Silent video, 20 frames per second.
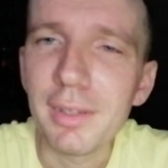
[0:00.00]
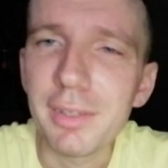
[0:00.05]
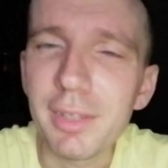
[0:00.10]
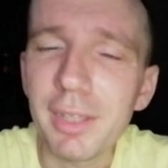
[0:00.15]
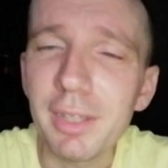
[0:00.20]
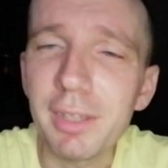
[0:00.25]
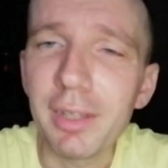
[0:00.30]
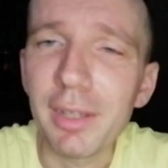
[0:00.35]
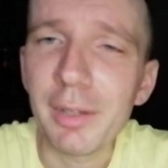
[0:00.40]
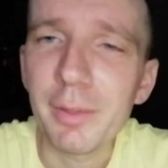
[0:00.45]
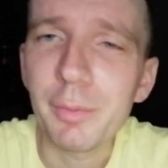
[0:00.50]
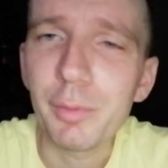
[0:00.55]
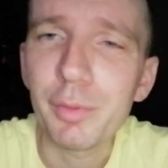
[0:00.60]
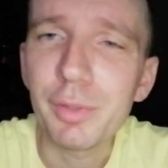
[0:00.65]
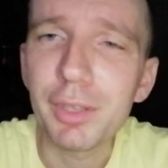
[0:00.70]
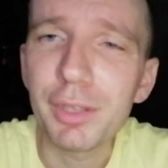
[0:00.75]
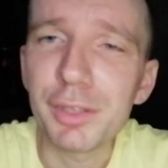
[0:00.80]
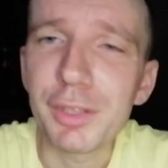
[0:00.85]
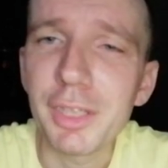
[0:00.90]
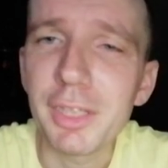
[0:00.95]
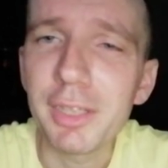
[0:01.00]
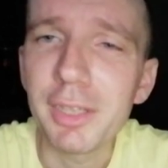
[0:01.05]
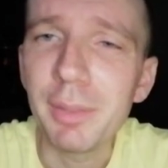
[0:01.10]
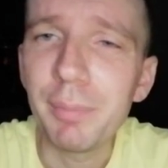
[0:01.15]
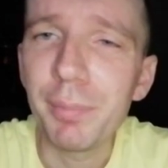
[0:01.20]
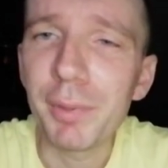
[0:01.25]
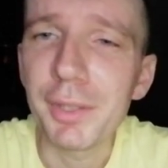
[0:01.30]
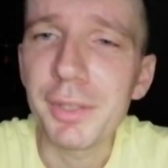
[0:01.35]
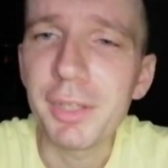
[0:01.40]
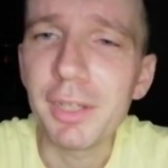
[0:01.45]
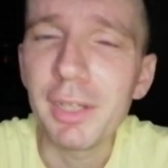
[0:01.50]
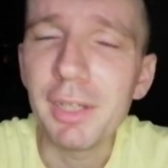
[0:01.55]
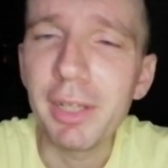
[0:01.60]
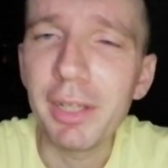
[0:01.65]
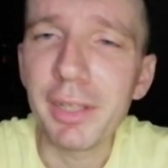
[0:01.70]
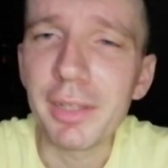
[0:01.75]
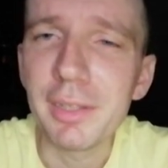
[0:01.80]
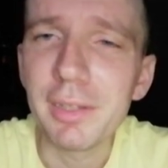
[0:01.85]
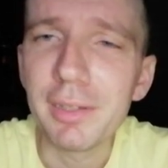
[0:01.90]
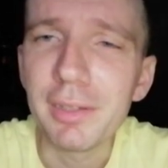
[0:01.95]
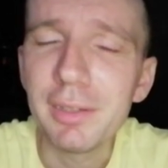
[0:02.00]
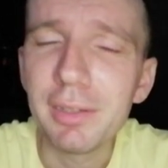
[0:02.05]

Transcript: тогда в течение пяти лет